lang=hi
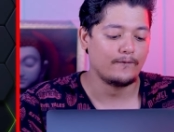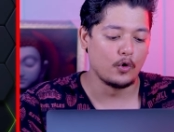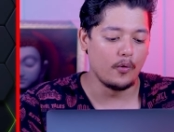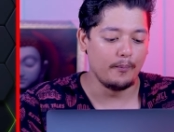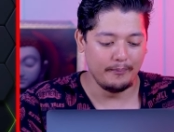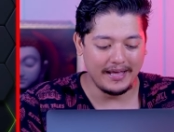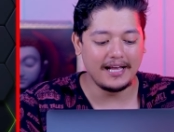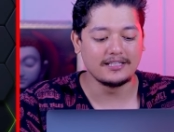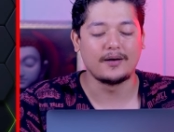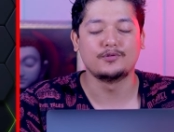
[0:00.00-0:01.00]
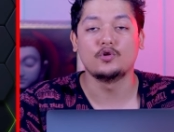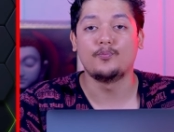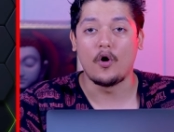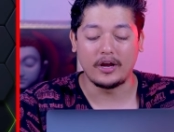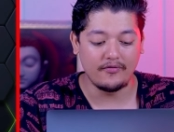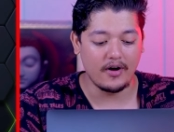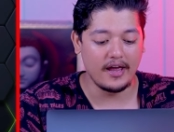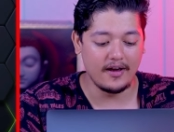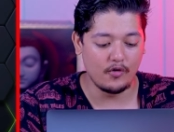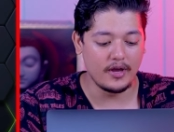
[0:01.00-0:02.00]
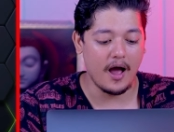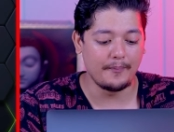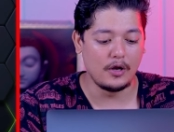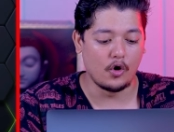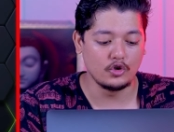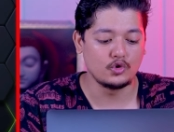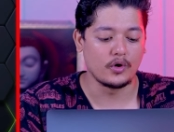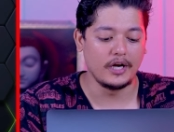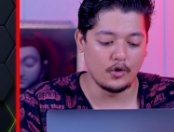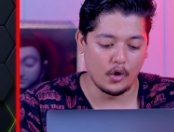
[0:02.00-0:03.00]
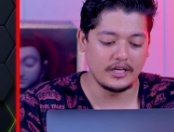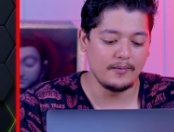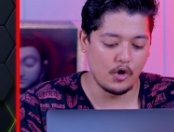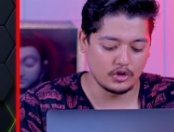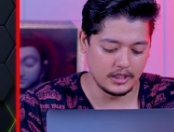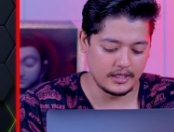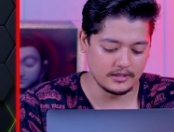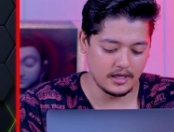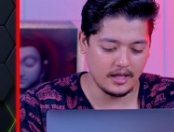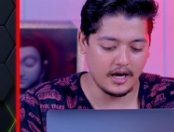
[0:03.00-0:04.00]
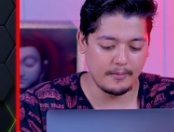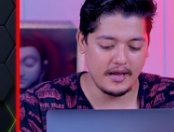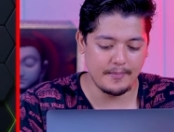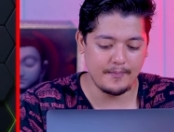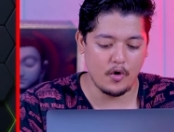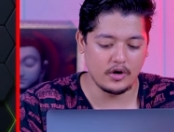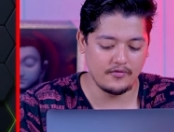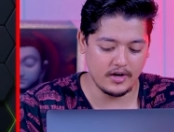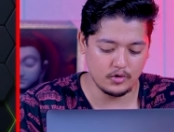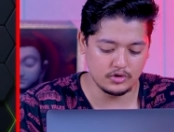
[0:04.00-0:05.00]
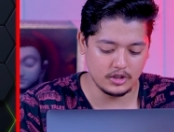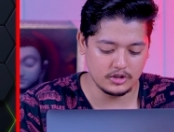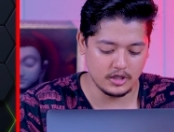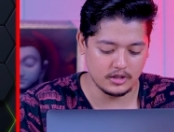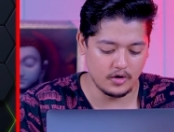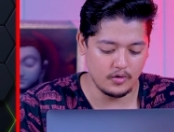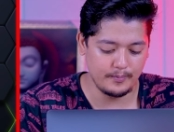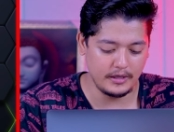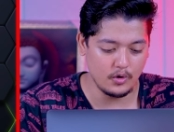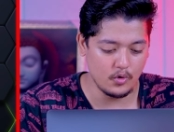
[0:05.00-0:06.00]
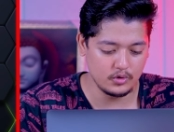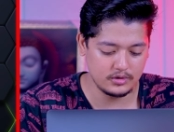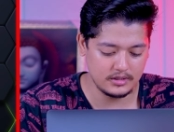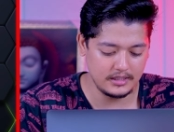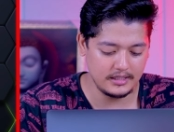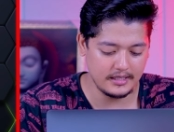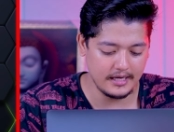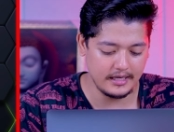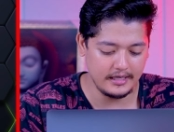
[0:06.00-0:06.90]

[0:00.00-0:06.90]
तो मेरे हिसाब से जो पॉकीफाई है वो यहाँ पे लॉन्च होगी टॉन की ब्लॉक के साथ अगर मैं यहाँ पे पॉकीफाई को सर्च करता हूँ पी ओ सी के